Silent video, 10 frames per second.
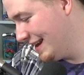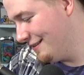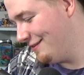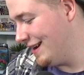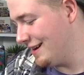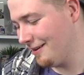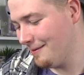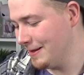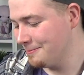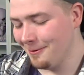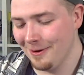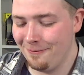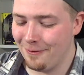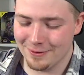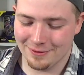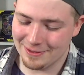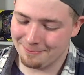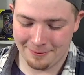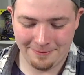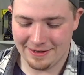Wehe, da kommt jetzt Pro, äh, Forschung des
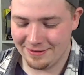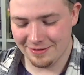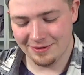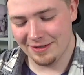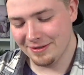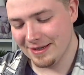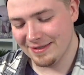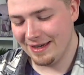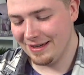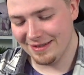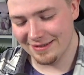Professors oder sowas ähnliches,